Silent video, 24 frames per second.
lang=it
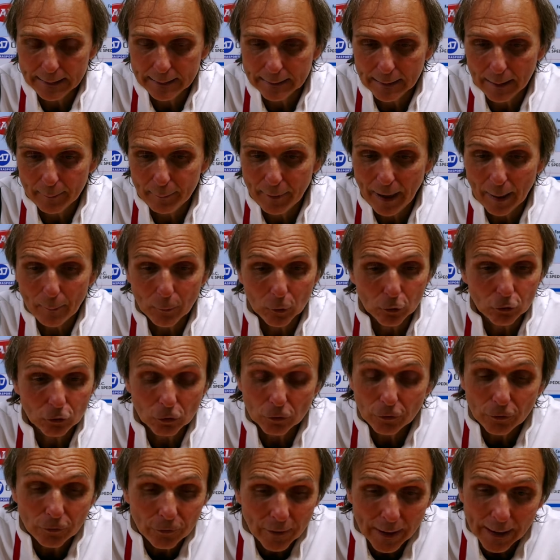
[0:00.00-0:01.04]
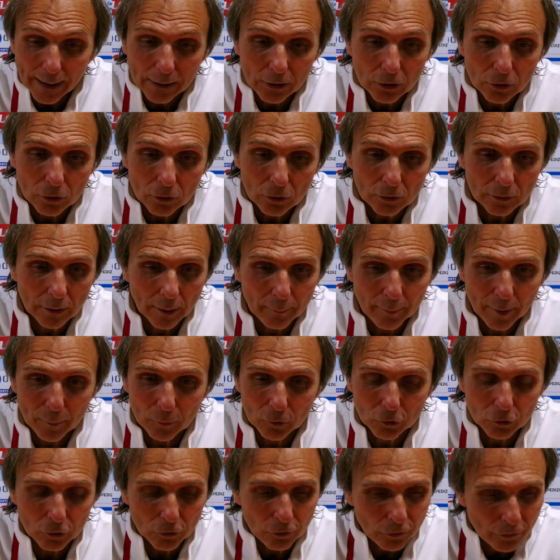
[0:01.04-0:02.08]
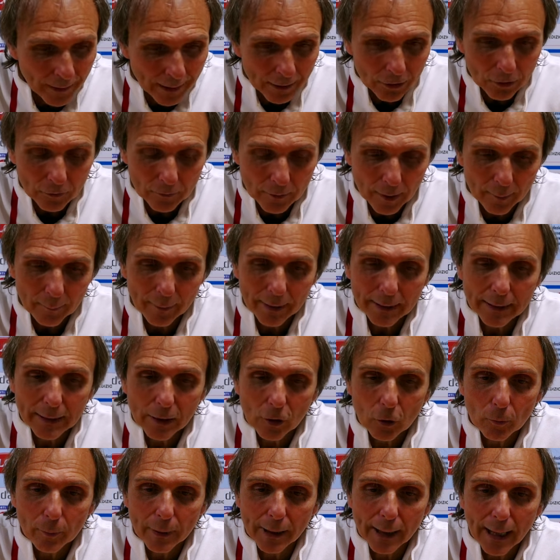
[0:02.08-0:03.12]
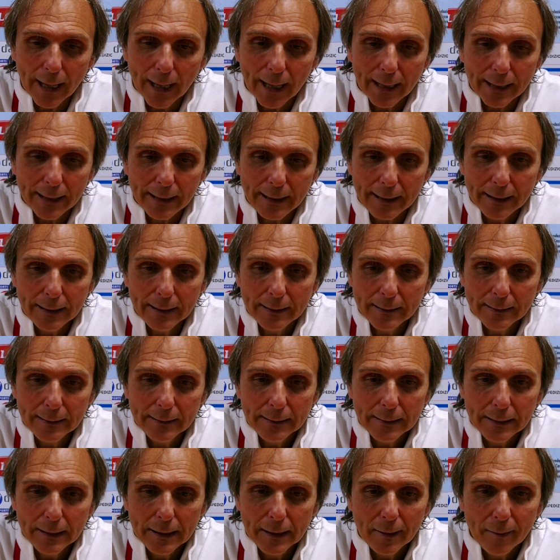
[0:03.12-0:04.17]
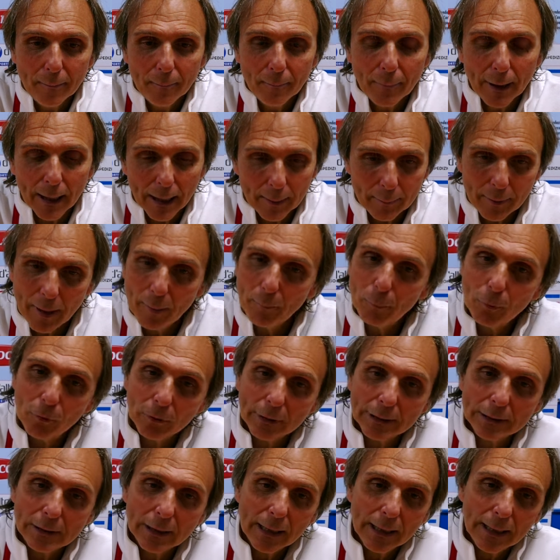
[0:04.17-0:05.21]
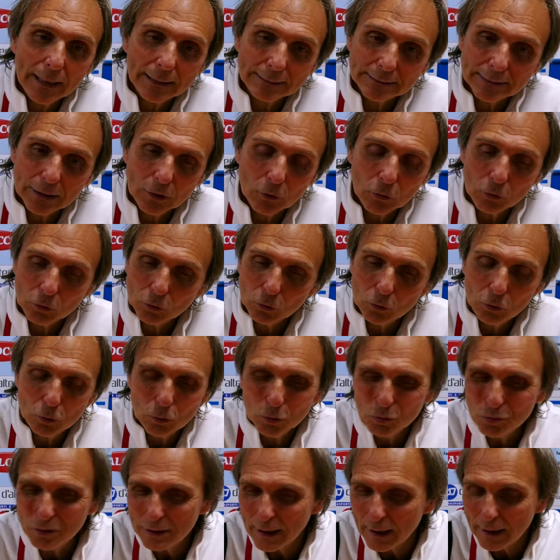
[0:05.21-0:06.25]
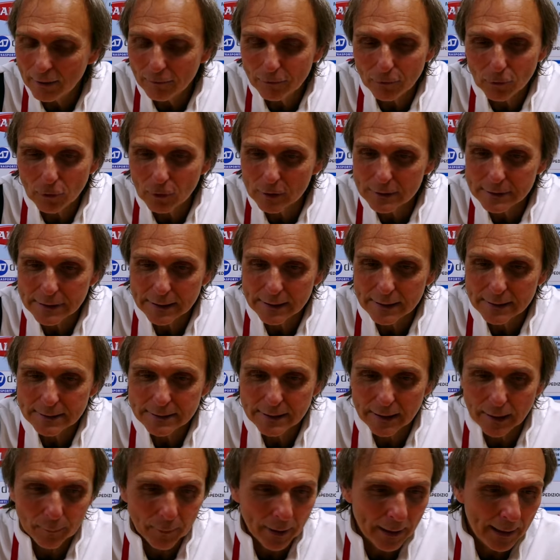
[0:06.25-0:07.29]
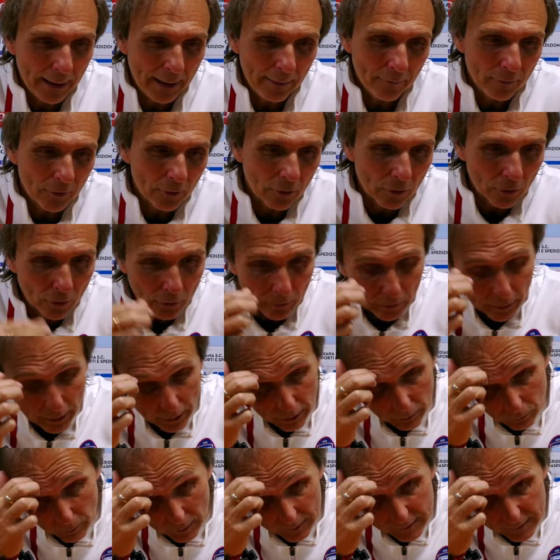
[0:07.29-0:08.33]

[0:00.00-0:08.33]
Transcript: Abbiamo sofferto, abbiamo sofferto veramente come cani ma l'abbiamo portata a casa con tutte le forze che ci rimanevano in una